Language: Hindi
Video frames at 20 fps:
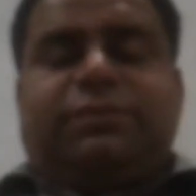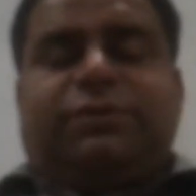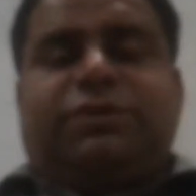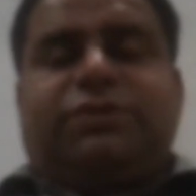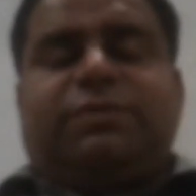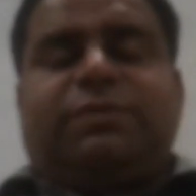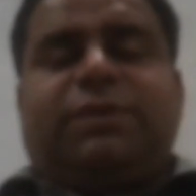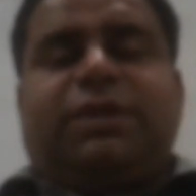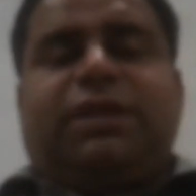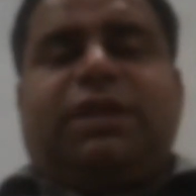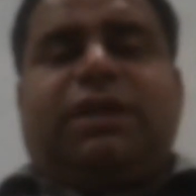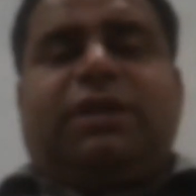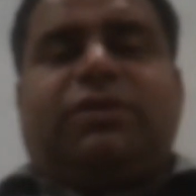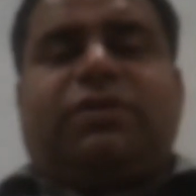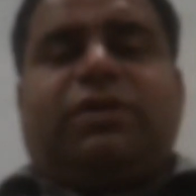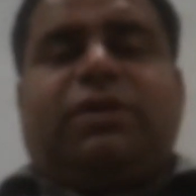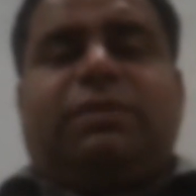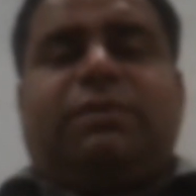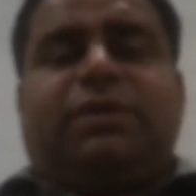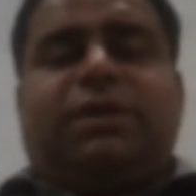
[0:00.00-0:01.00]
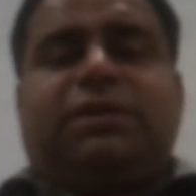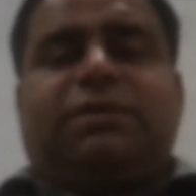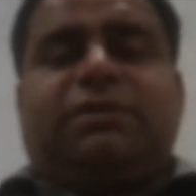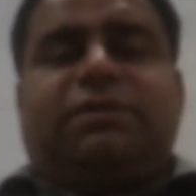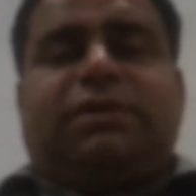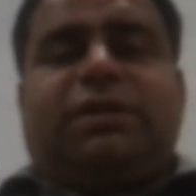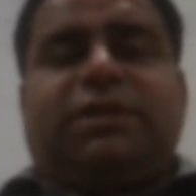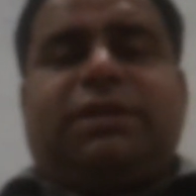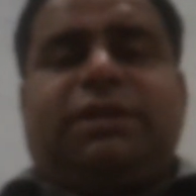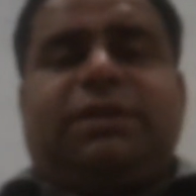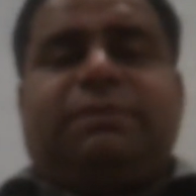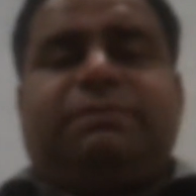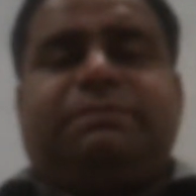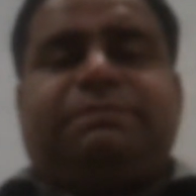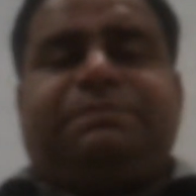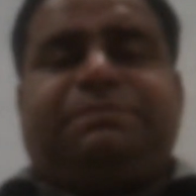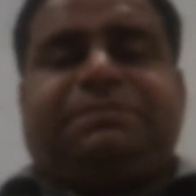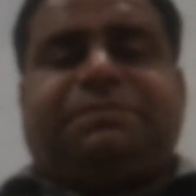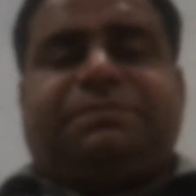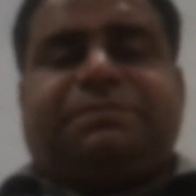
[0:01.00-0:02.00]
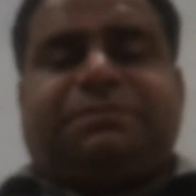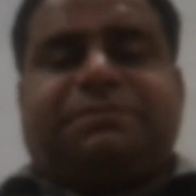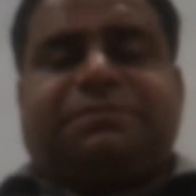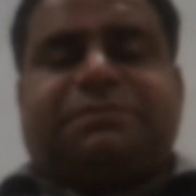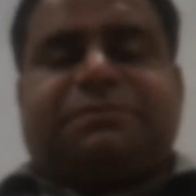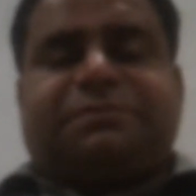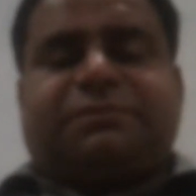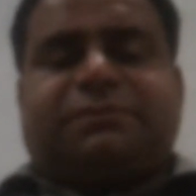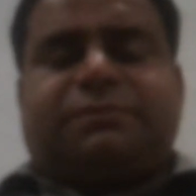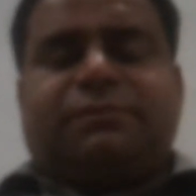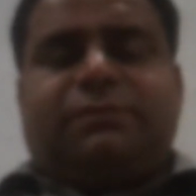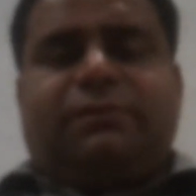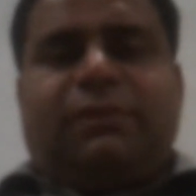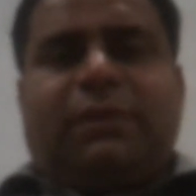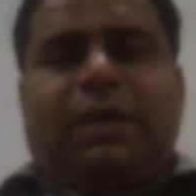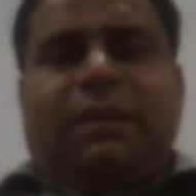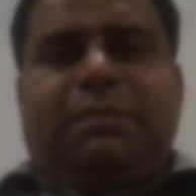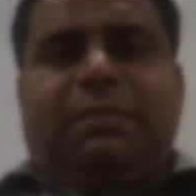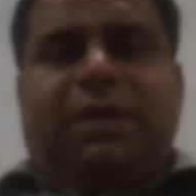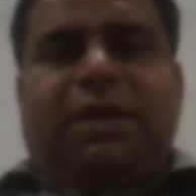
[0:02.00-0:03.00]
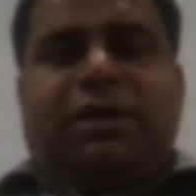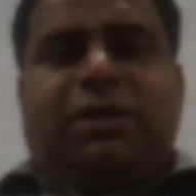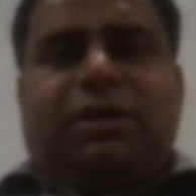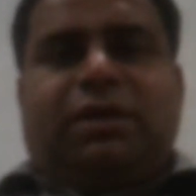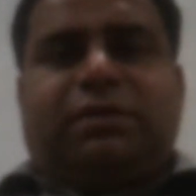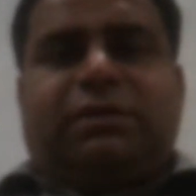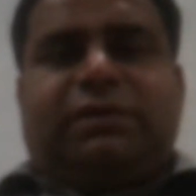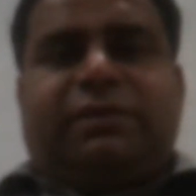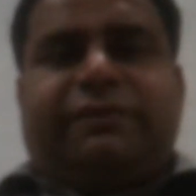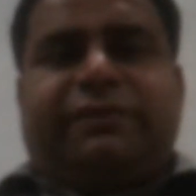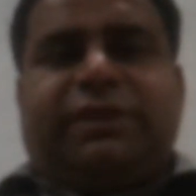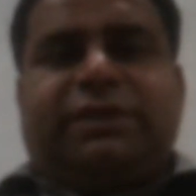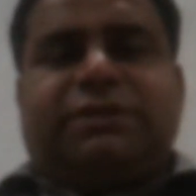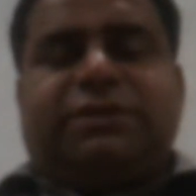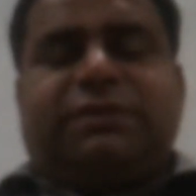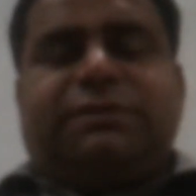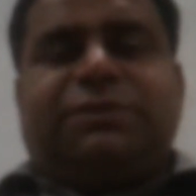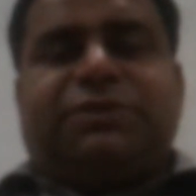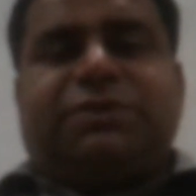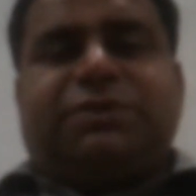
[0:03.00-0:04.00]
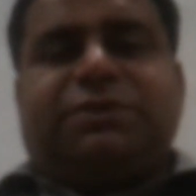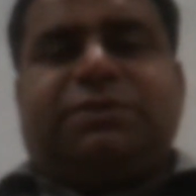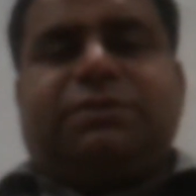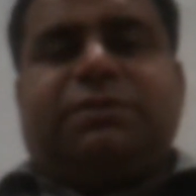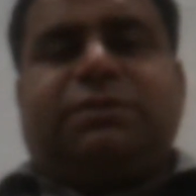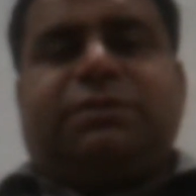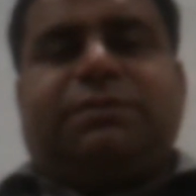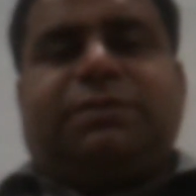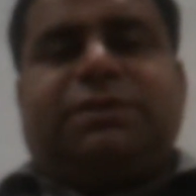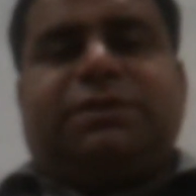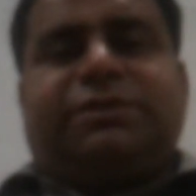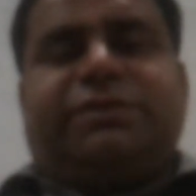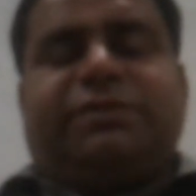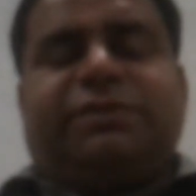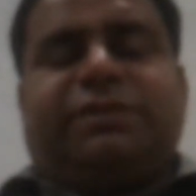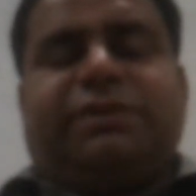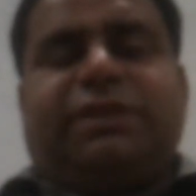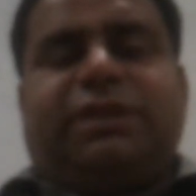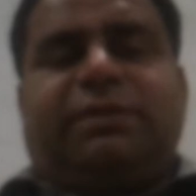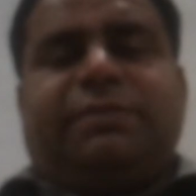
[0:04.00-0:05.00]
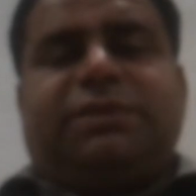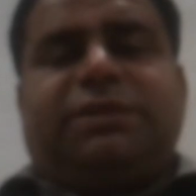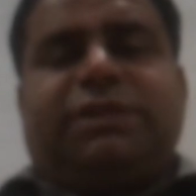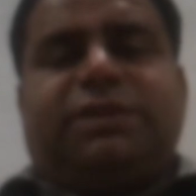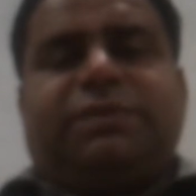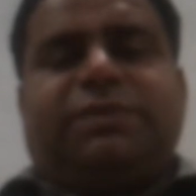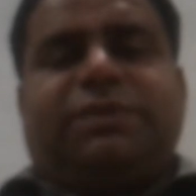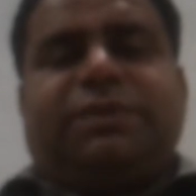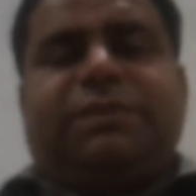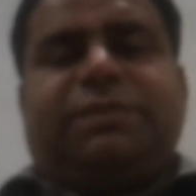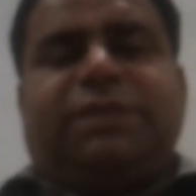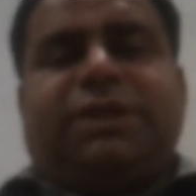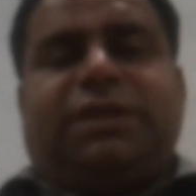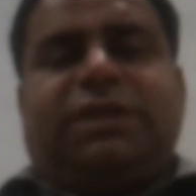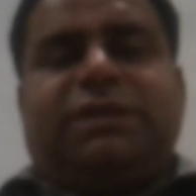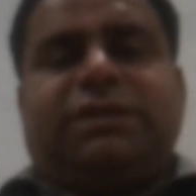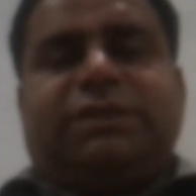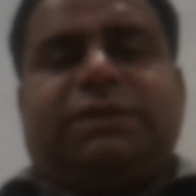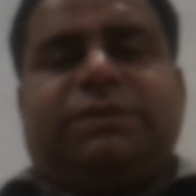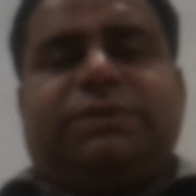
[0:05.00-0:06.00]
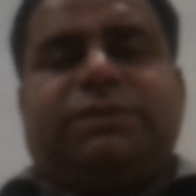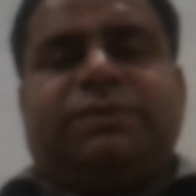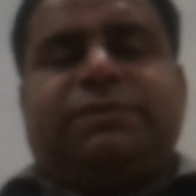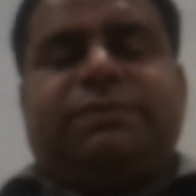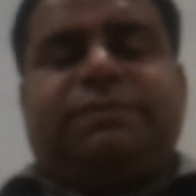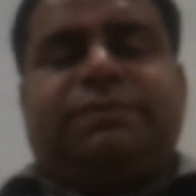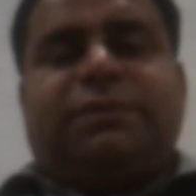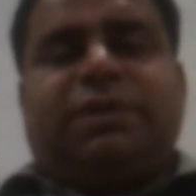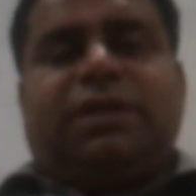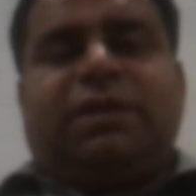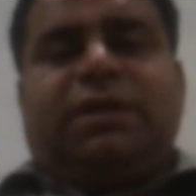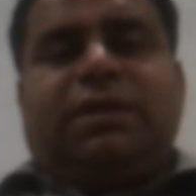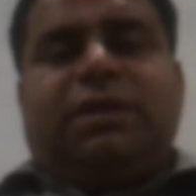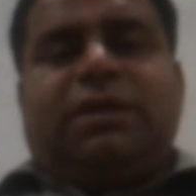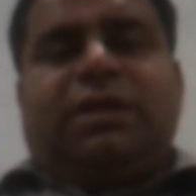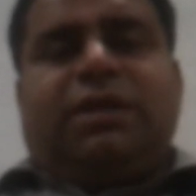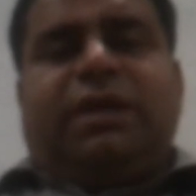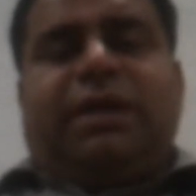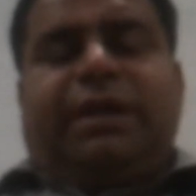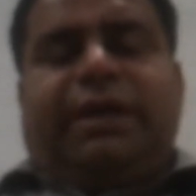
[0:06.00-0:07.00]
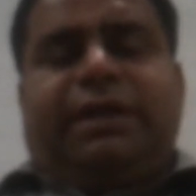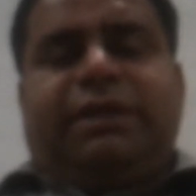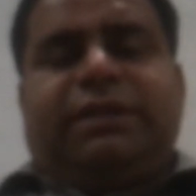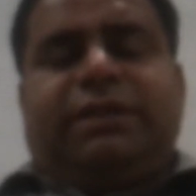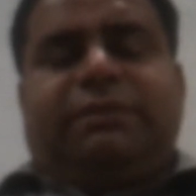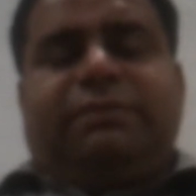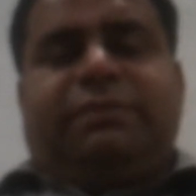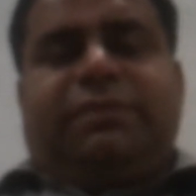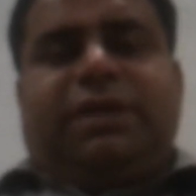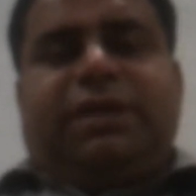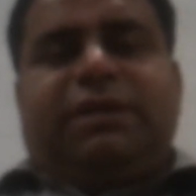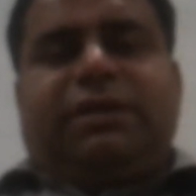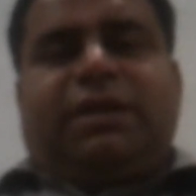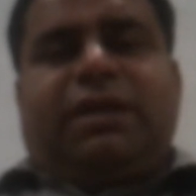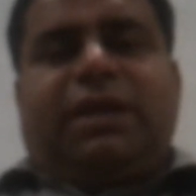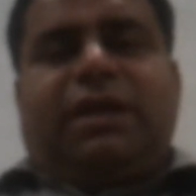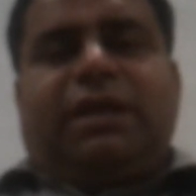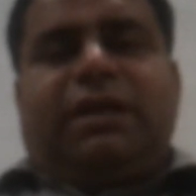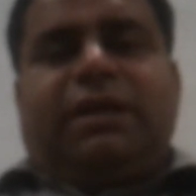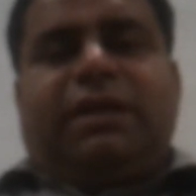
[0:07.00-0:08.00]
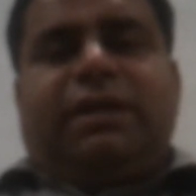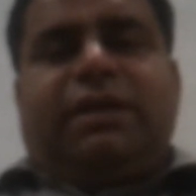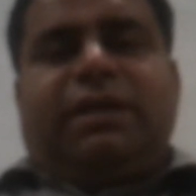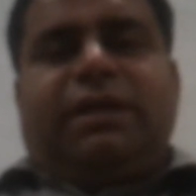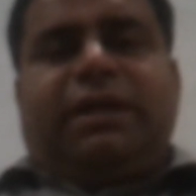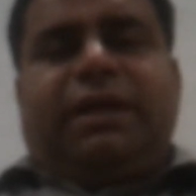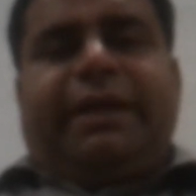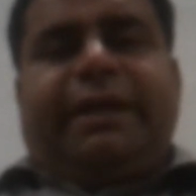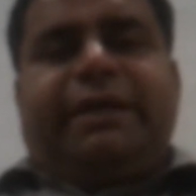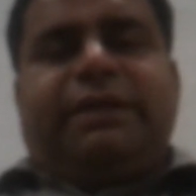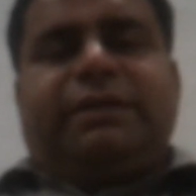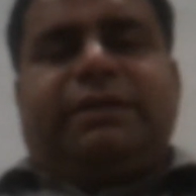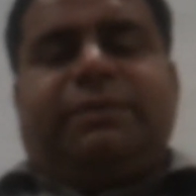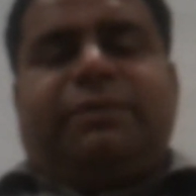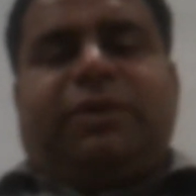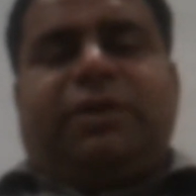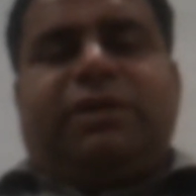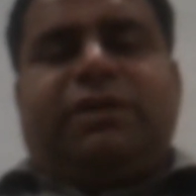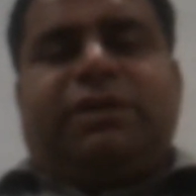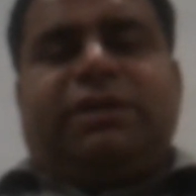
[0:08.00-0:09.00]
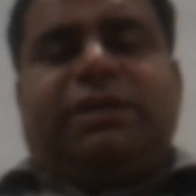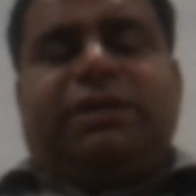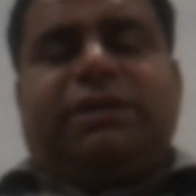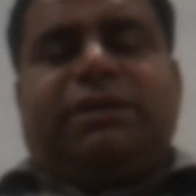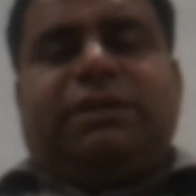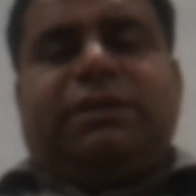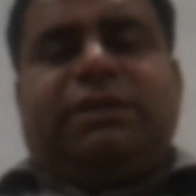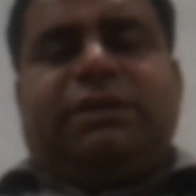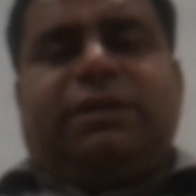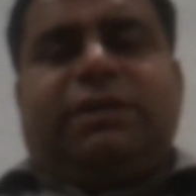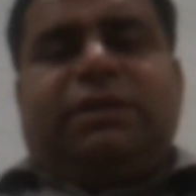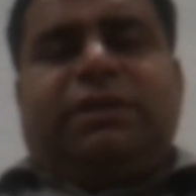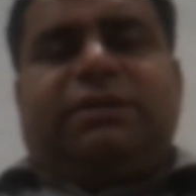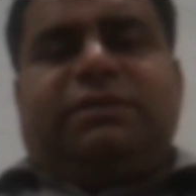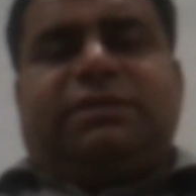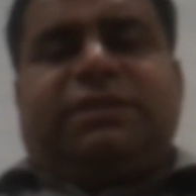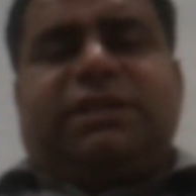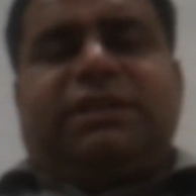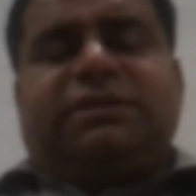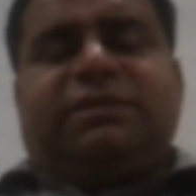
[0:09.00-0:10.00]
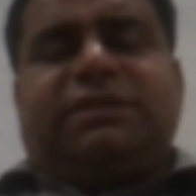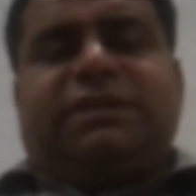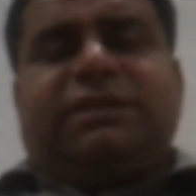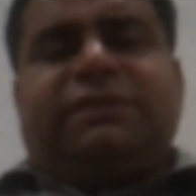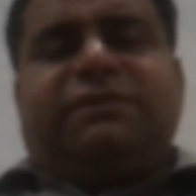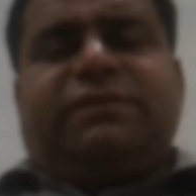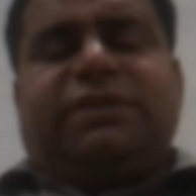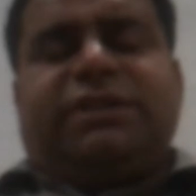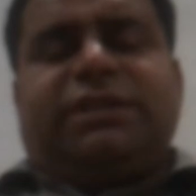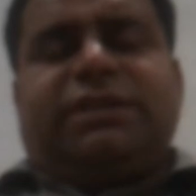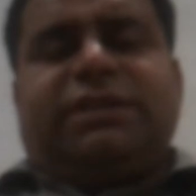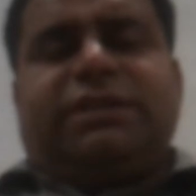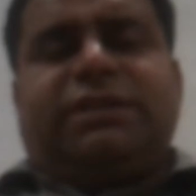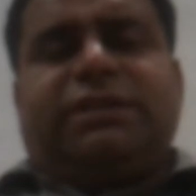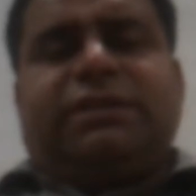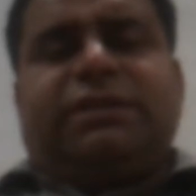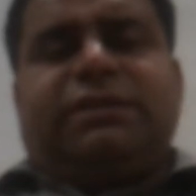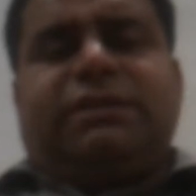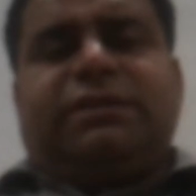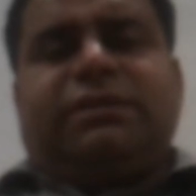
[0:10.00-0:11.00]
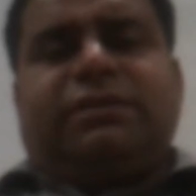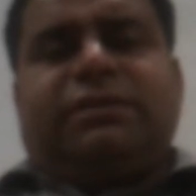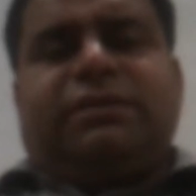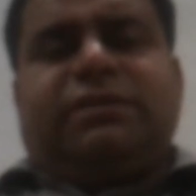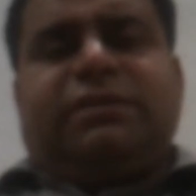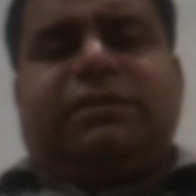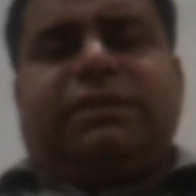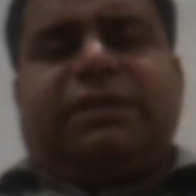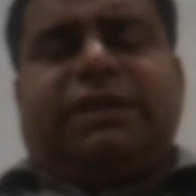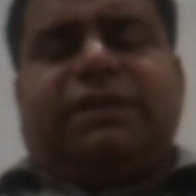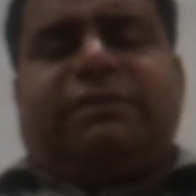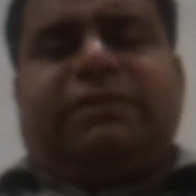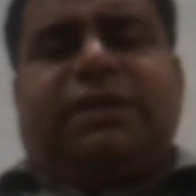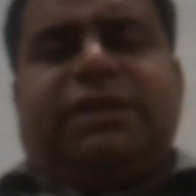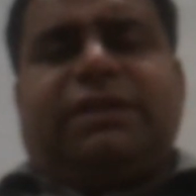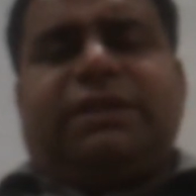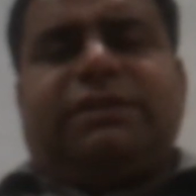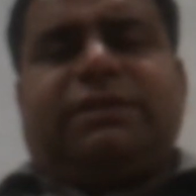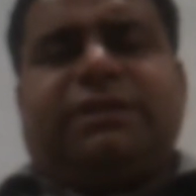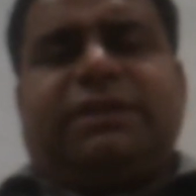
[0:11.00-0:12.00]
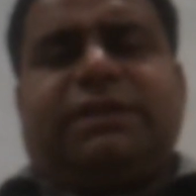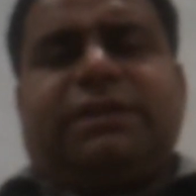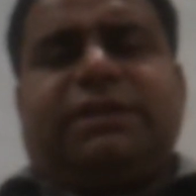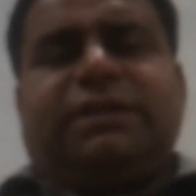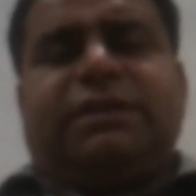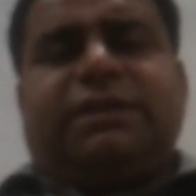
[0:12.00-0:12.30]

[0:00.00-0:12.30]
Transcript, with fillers: बसमीम मैं डॉक्टर फैसल मसूद पनसोता आपकी खदमत में हाज़िर हूँ आज हम बात करेंगे एंटीबायोटिक सेंसटिविटी के हवाले से